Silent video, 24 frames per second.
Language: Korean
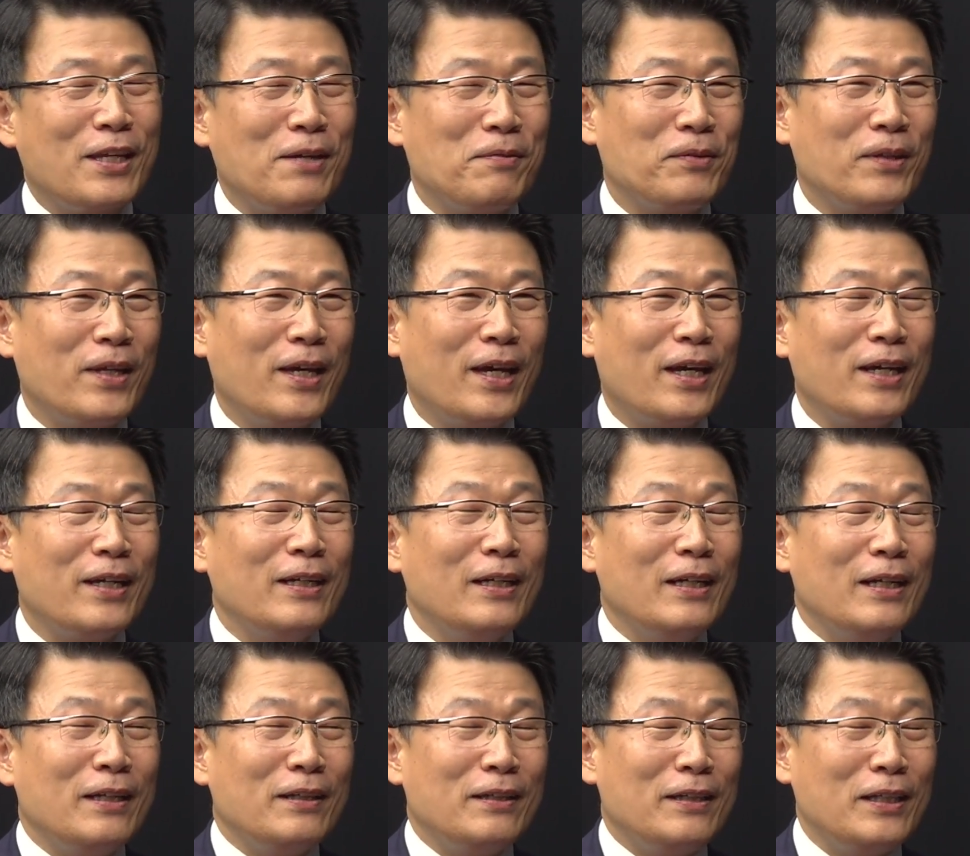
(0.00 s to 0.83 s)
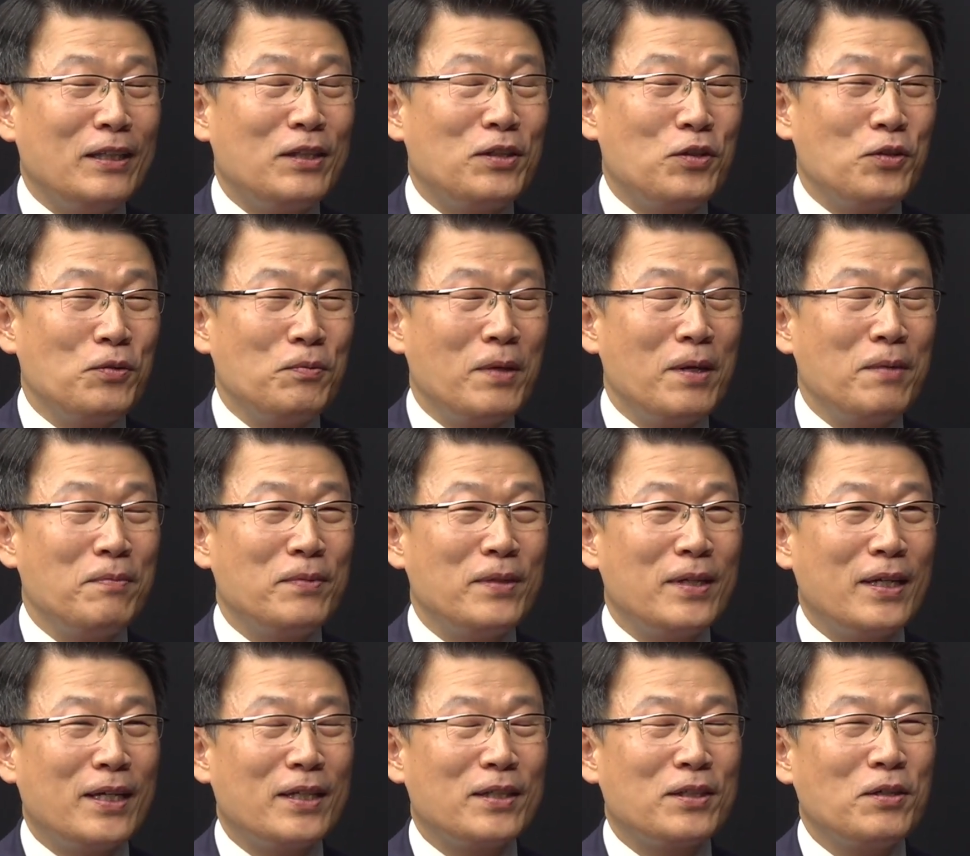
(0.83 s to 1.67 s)
때문에 리튬에
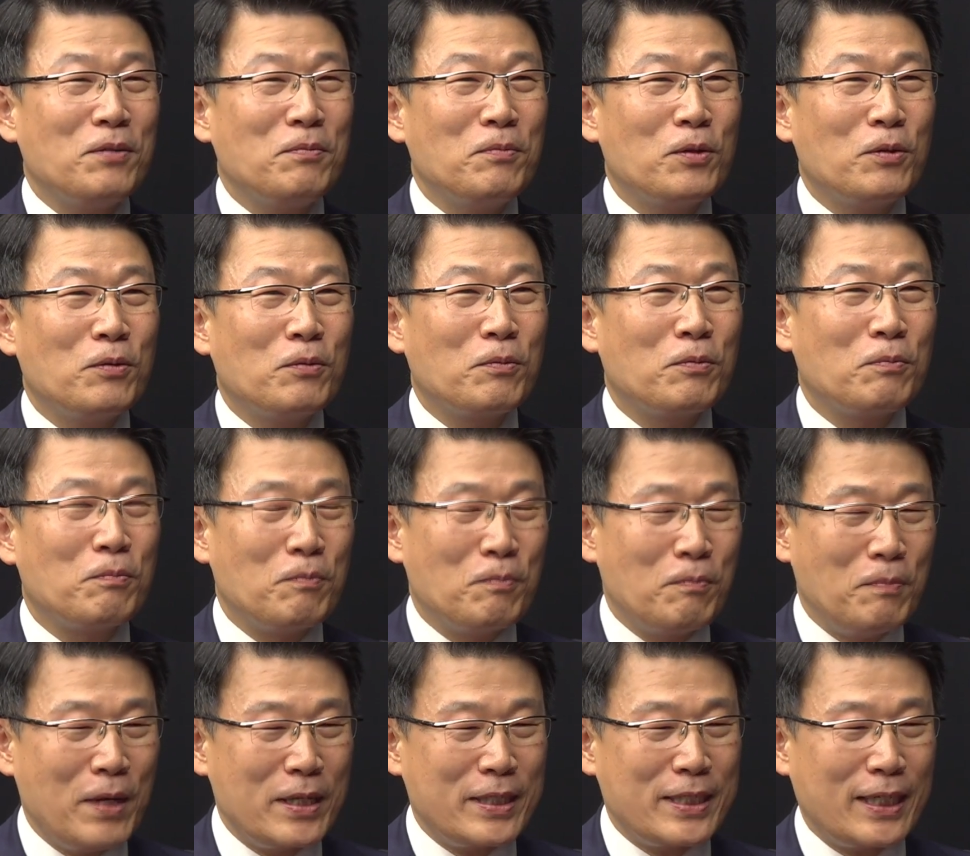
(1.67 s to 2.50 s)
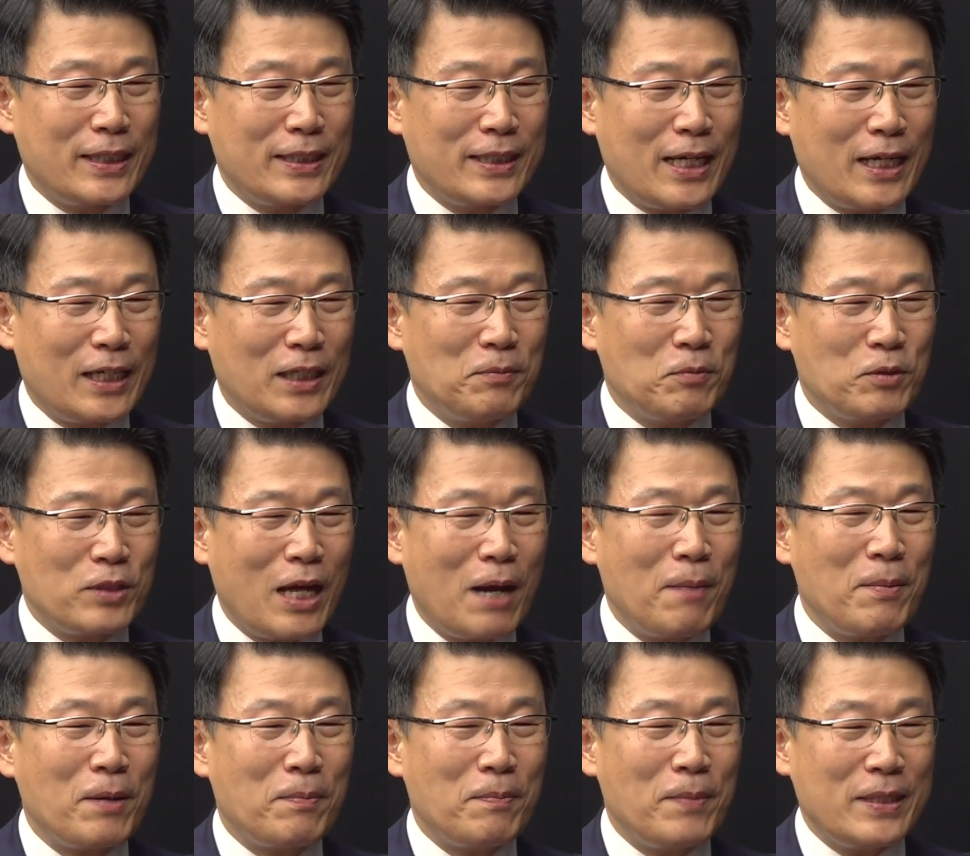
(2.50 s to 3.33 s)
비해서 뭐 매장량이 뭐
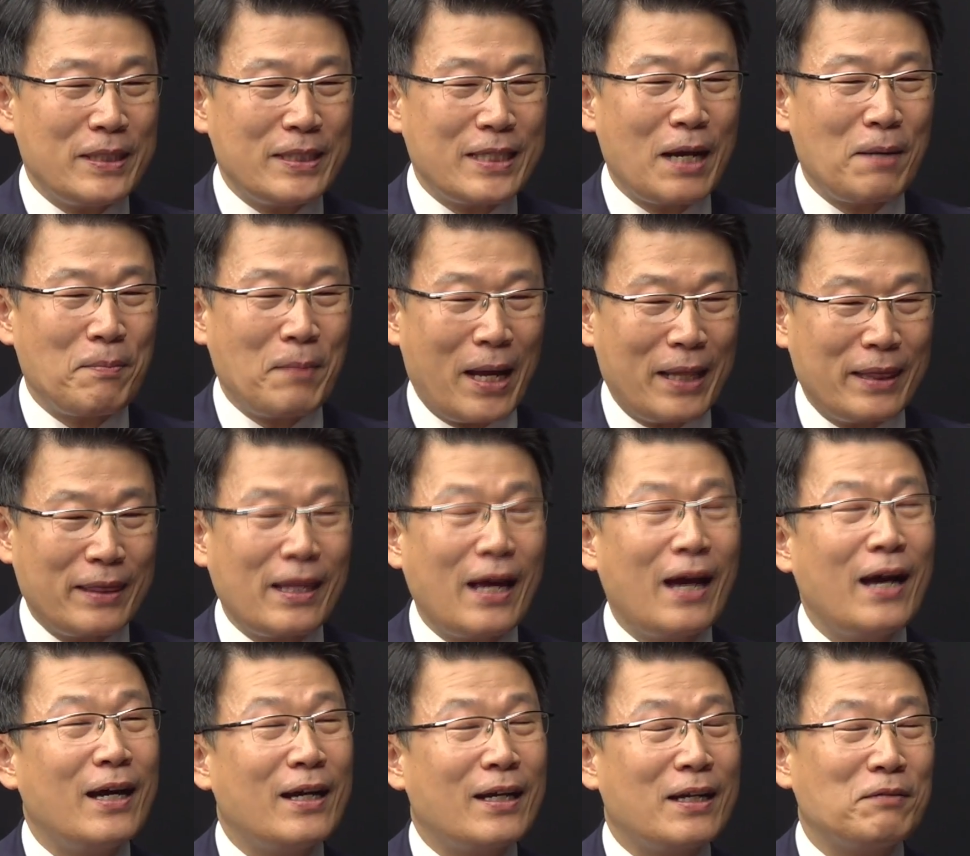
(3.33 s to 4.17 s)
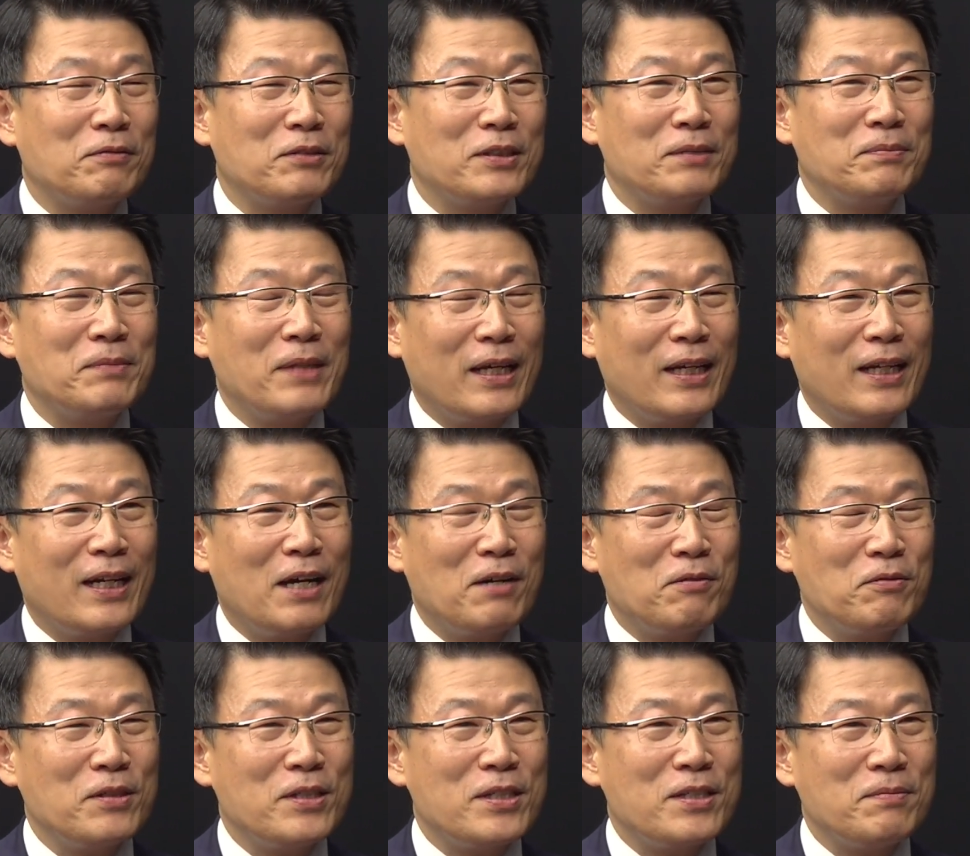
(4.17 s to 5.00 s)
400배 이상 많다라고 지금
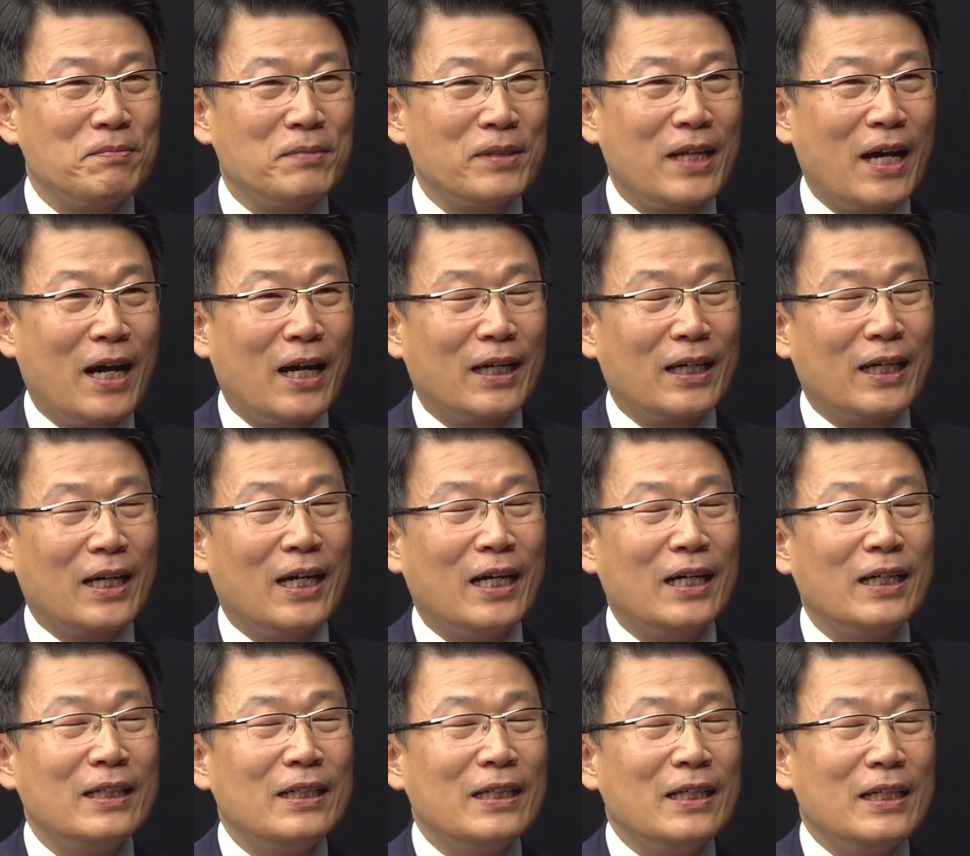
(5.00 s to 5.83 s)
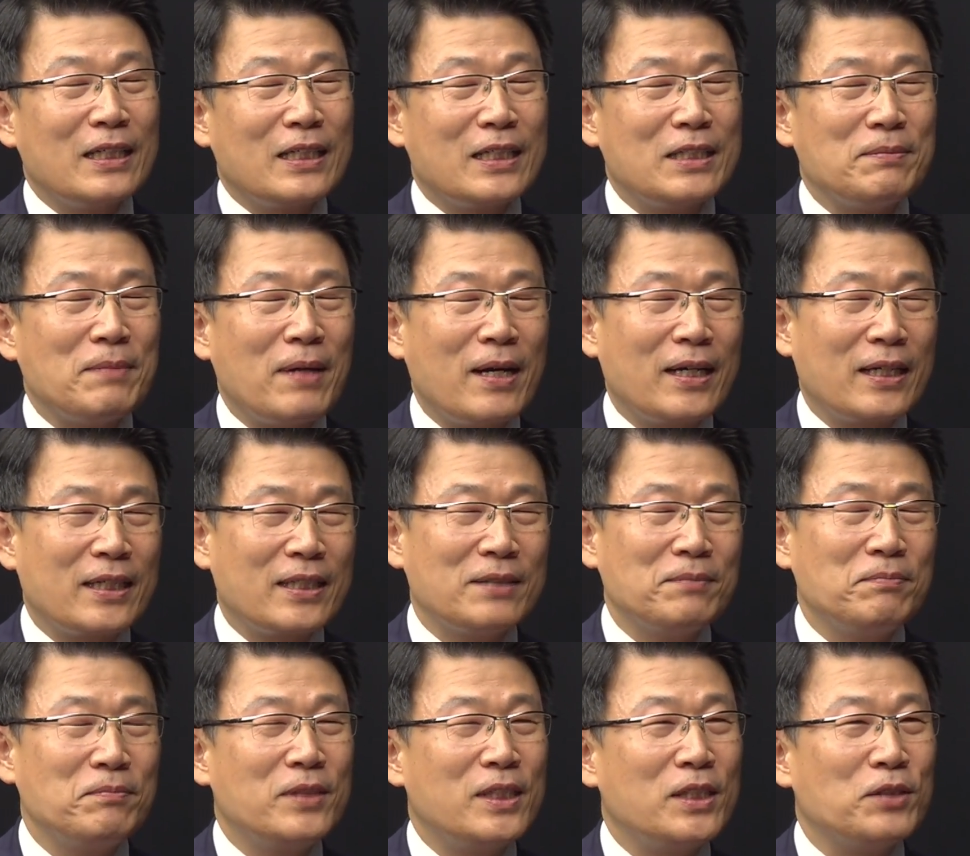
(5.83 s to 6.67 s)
얘기를 하고 네. 있습니다. 그러니까
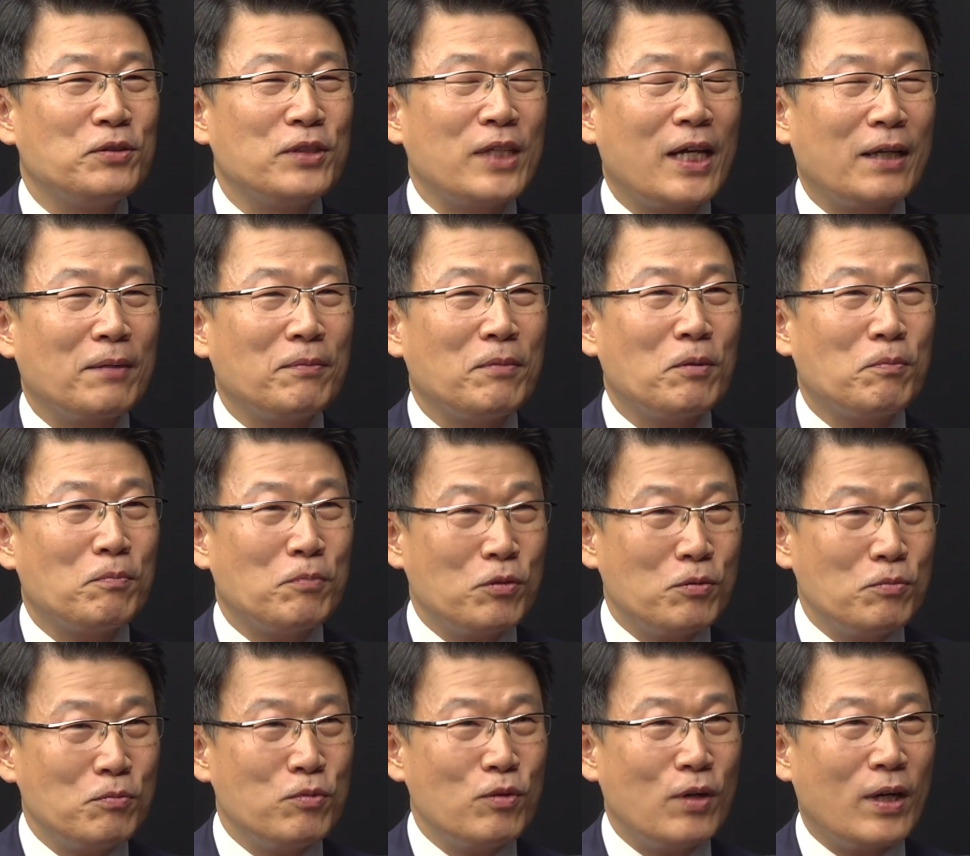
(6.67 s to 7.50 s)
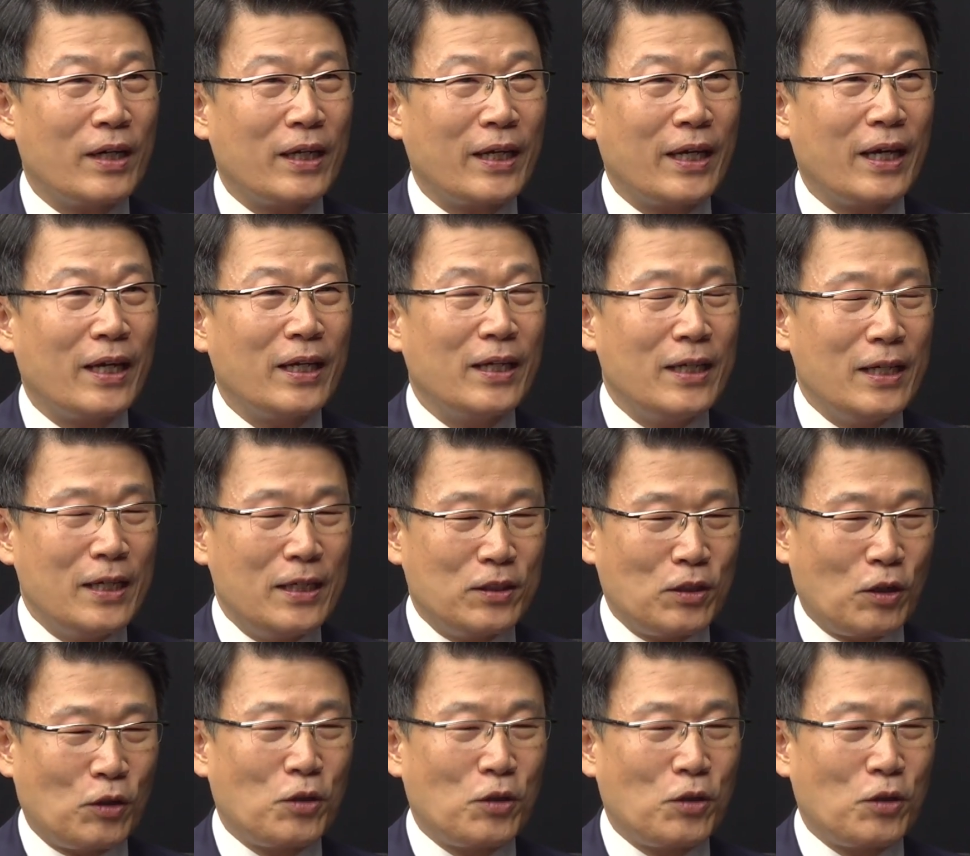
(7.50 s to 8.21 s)
그만큼 지구상에 뭐 풍부하게 음.